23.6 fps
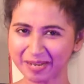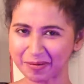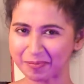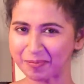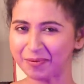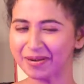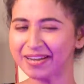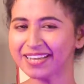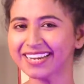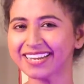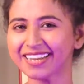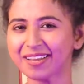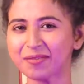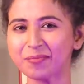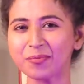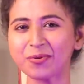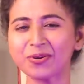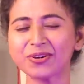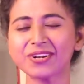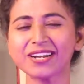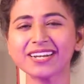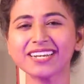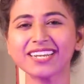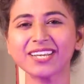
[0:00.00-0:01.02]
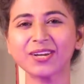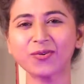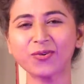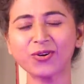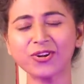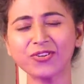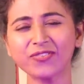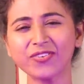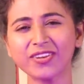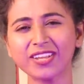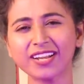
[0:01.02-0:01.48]
இங்கே பாரு என் பொண்டாட்டி என்
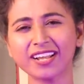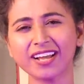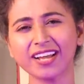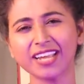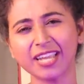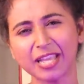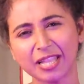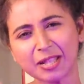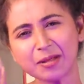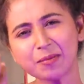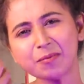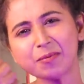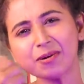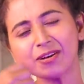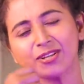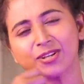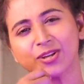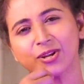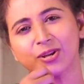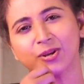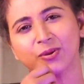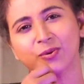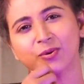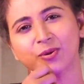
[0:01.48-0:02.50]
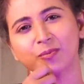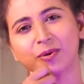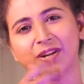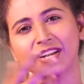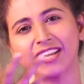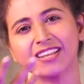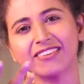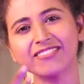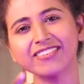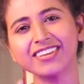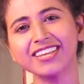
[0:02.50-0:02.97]
கூடவே இருக்க எந்த மாதிரியான ஒரு
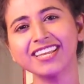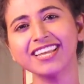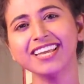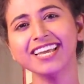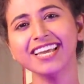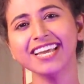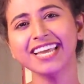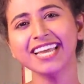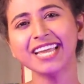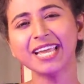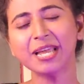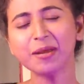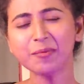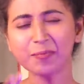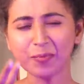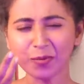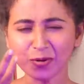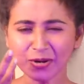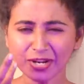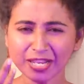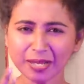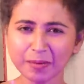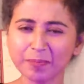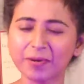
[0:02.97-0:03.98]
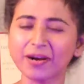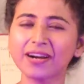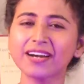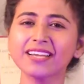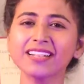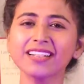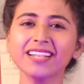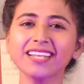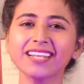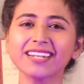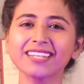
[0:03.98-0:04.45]
மனைவி என் பொண்ணு என்
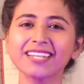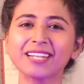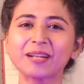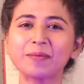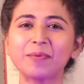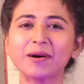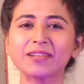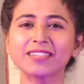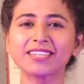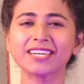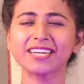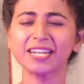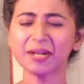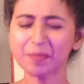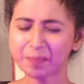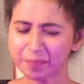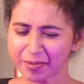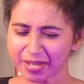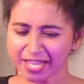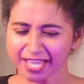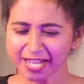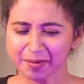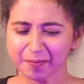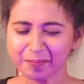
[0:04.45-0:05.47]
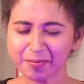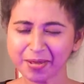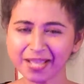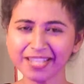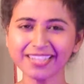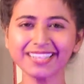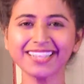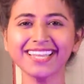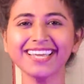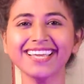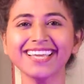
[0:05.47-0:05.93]
பக்கத்துலேயே வந்து என்னை பார்த்துக்கிறேன் பேரன்
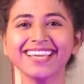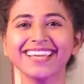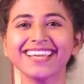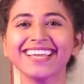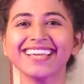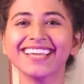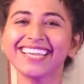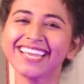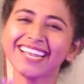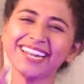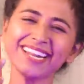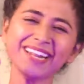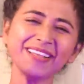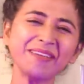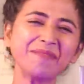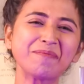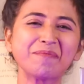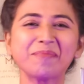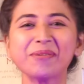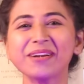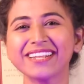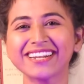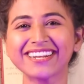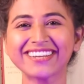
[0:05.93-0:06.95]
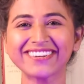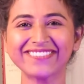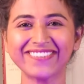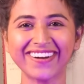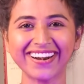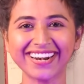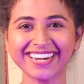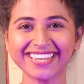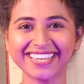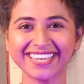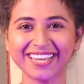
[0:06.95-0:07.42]
பேத்தி என்ன இப்படி
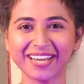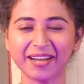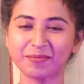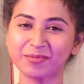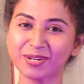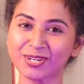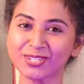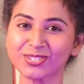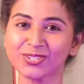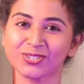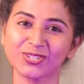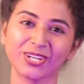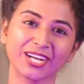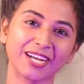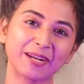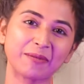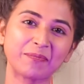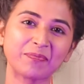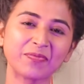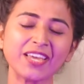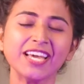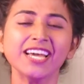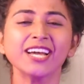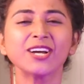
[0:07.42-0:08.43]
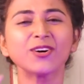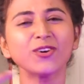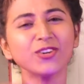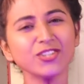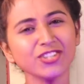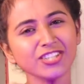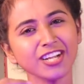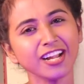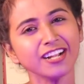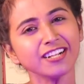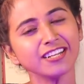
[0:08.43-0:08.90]
இருக்குது வாழ்க்கை அப்படின்னு சொன்னாங்க
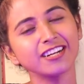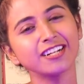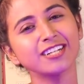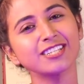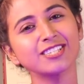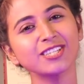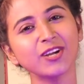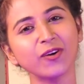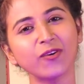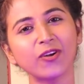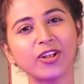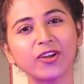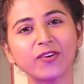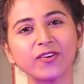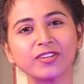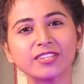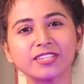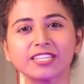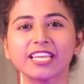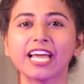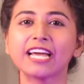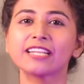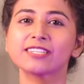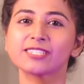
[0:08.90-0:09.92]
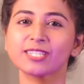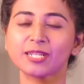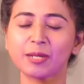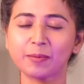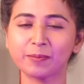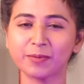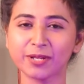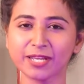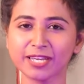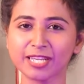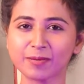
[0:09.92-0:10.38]
கொஞ்ச நாள் கழிச்சு அவங்களுக்கு வந்து
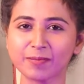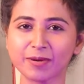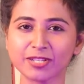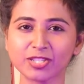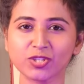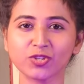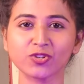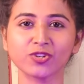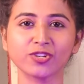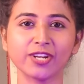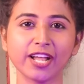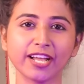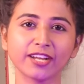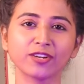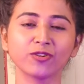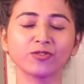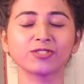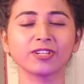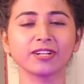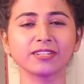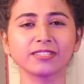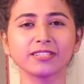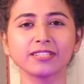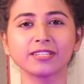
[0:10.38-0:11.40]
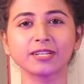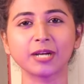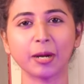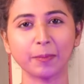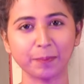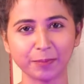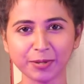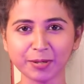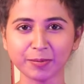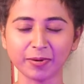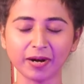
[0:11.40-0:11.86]
கேன்சர் அப்படிங்கிற மற்றொரு டயக்னோஸ்
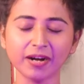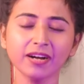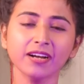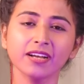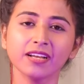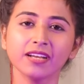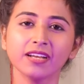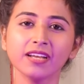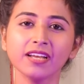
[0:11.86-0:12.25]
நடந்ததுக்கப்புறமா